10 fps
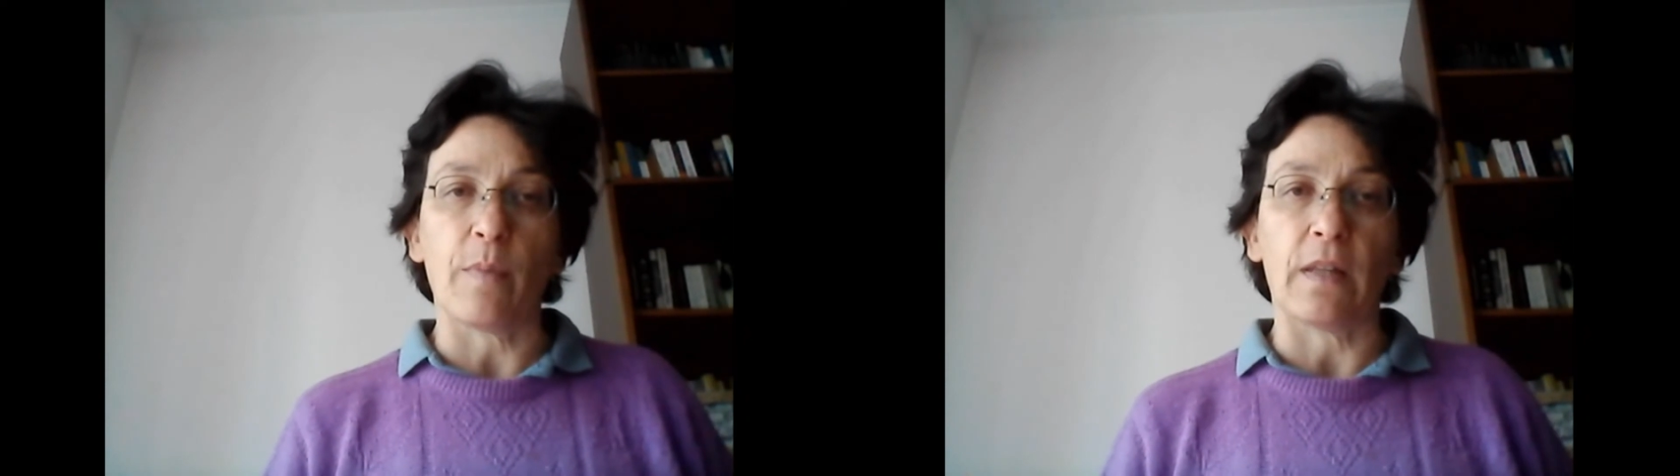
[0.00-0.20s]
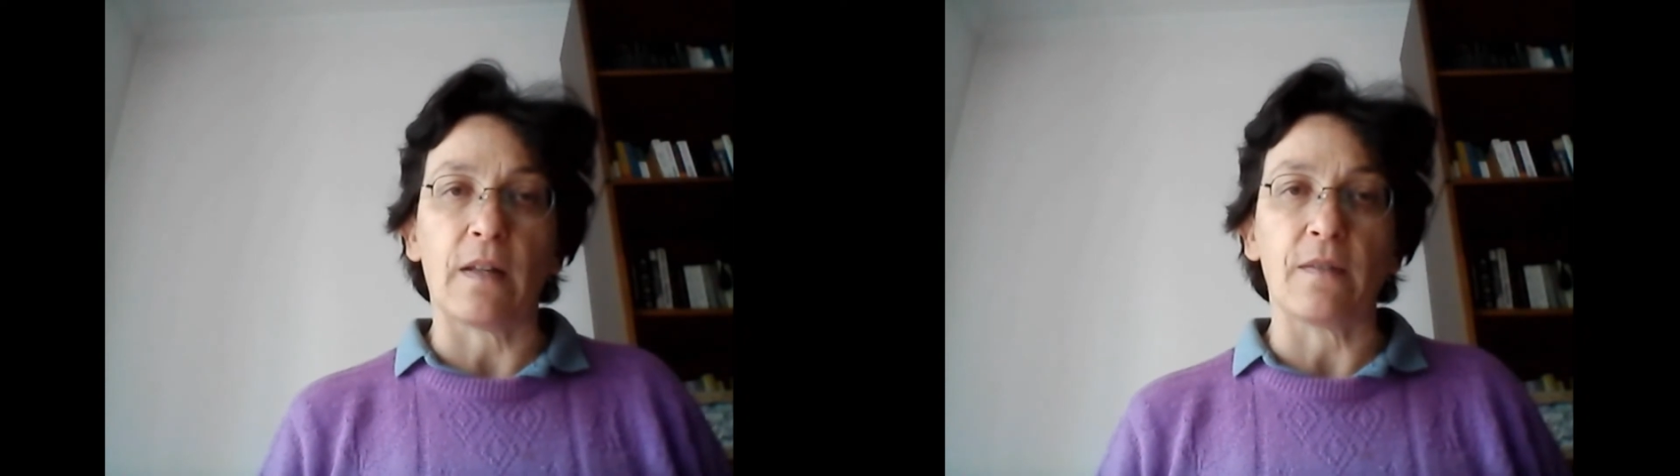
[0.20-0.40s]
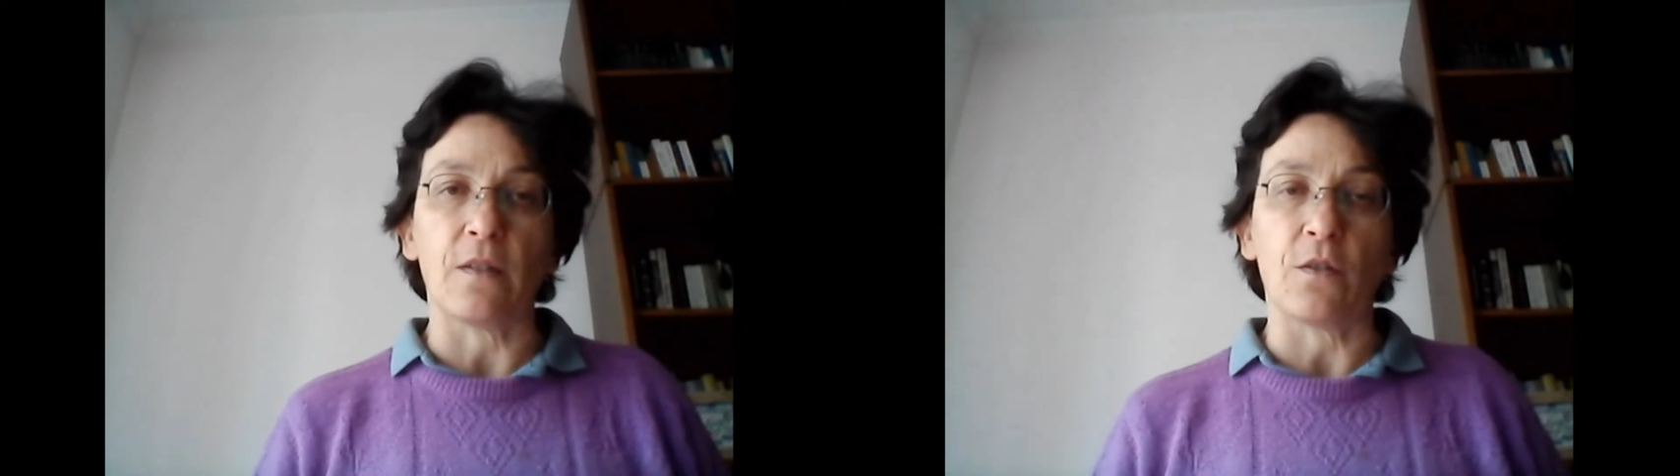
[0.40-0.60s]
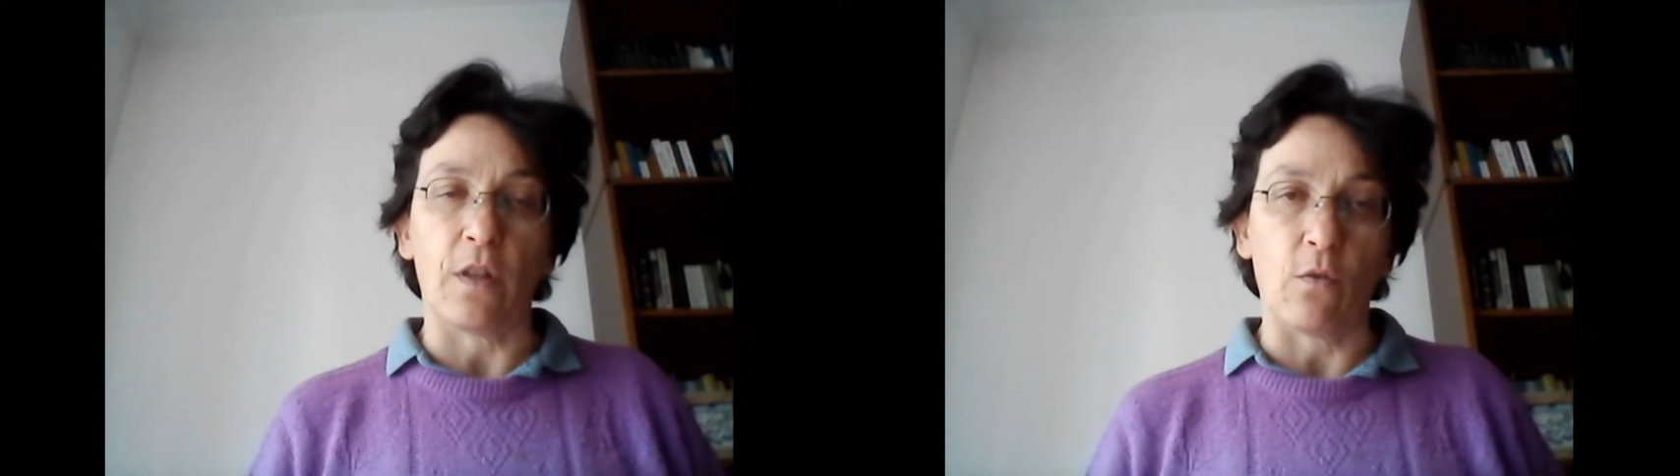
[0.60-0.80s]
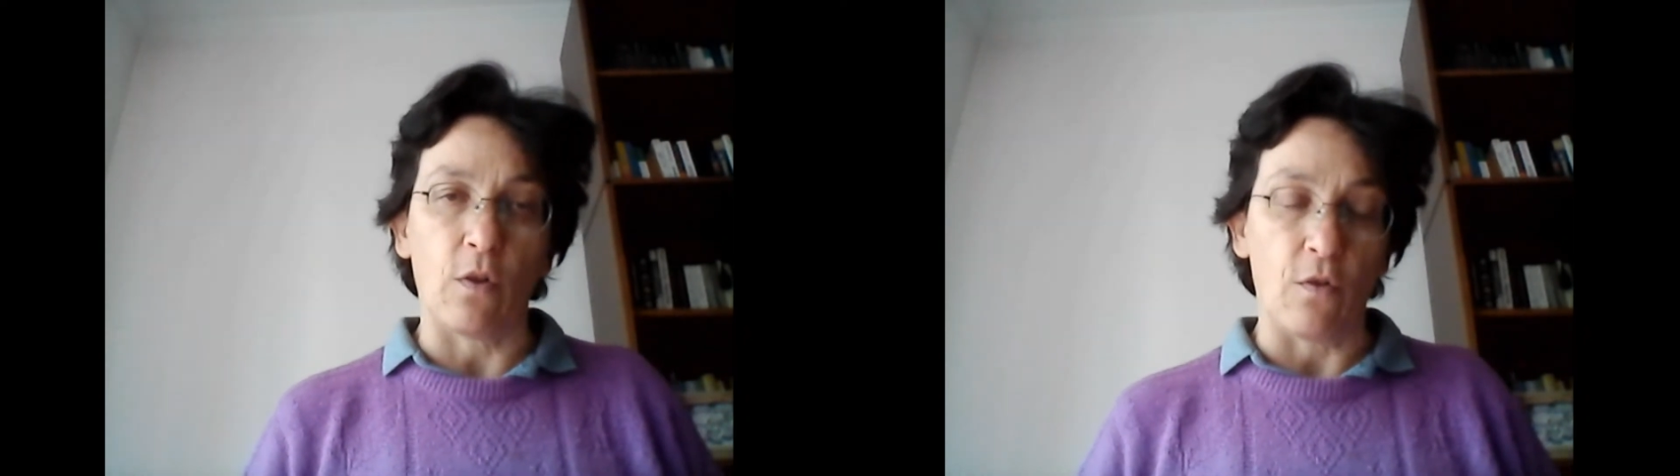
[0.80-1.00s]
per la
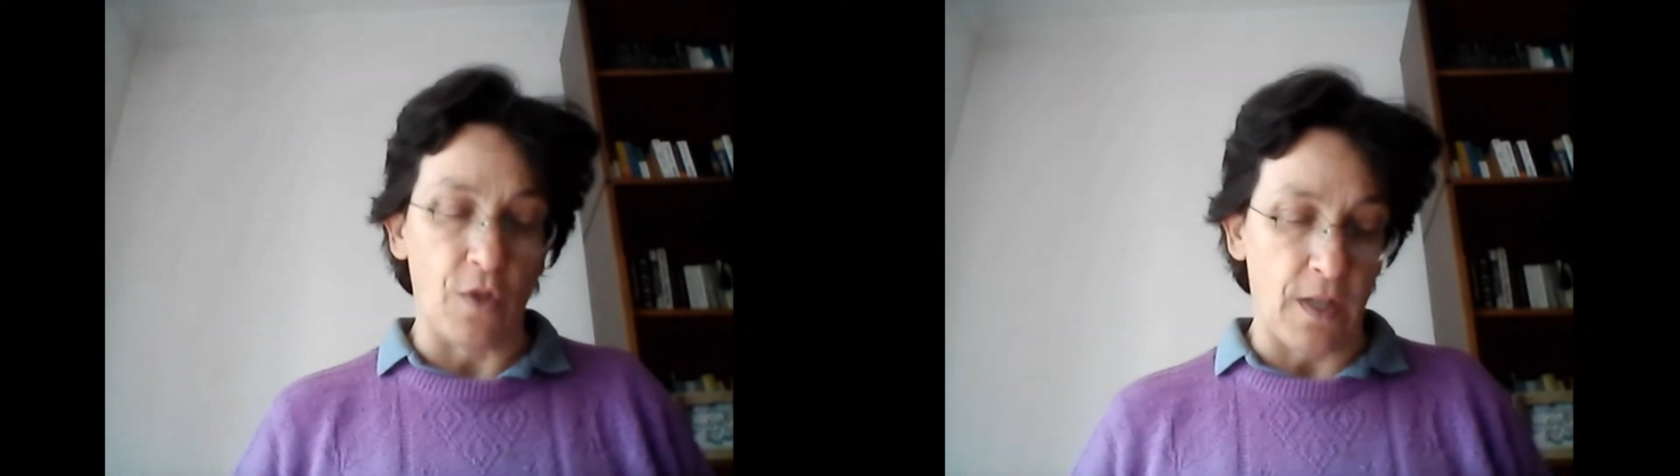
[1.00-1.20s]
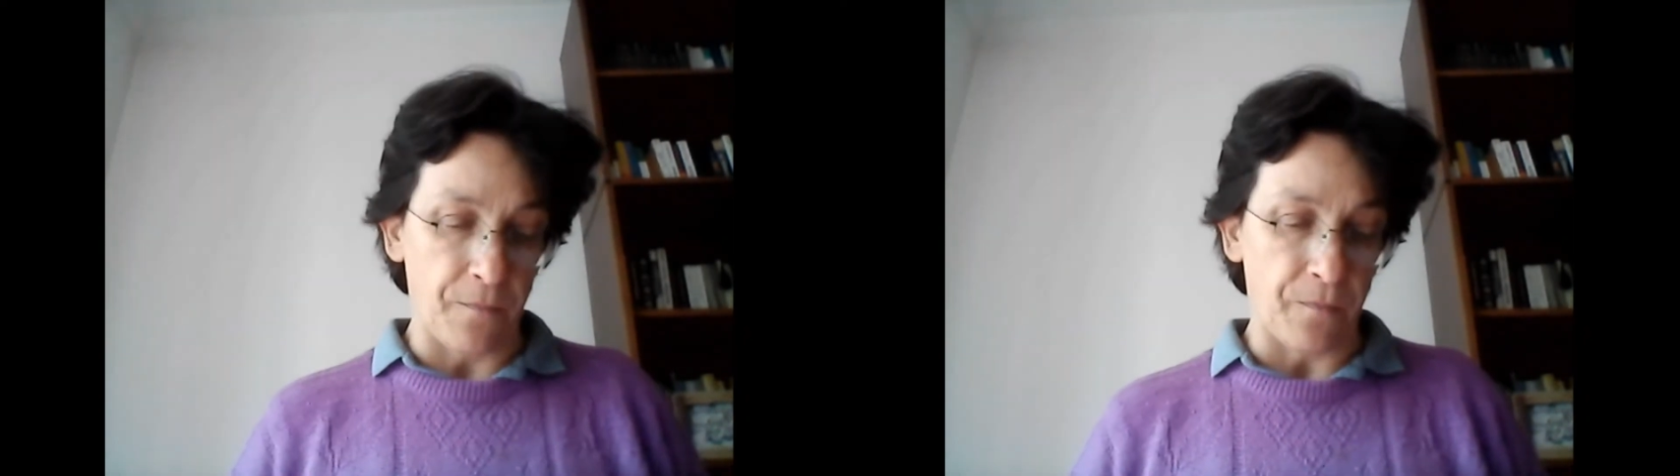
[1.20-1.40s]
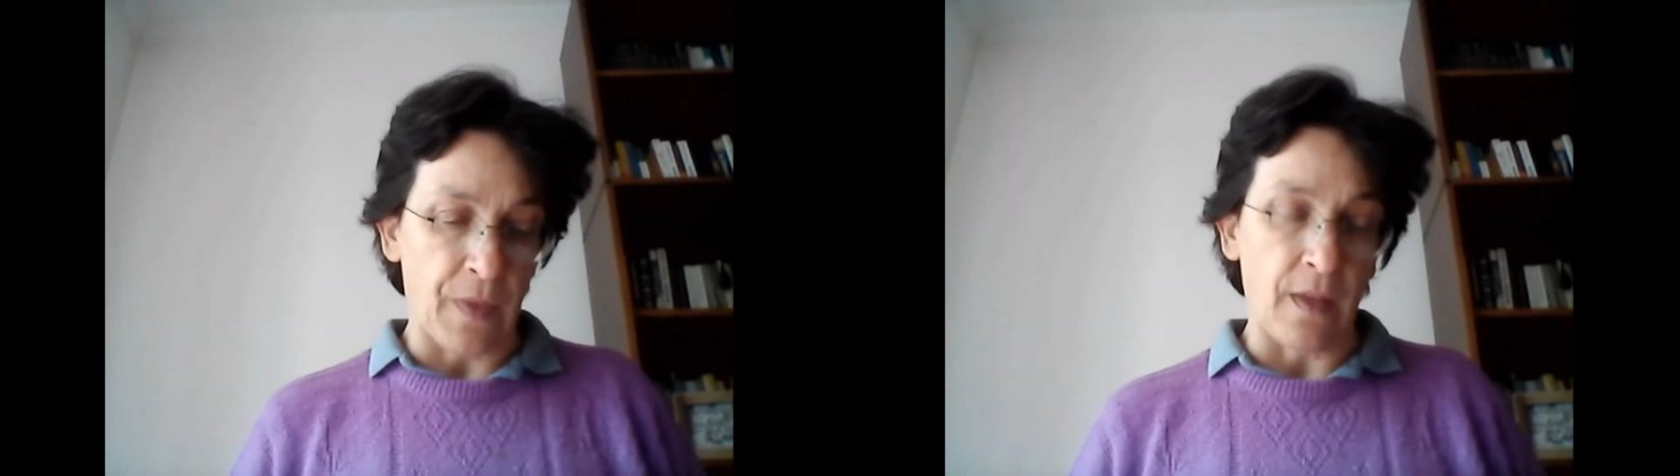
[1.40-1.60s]
transizione ecologica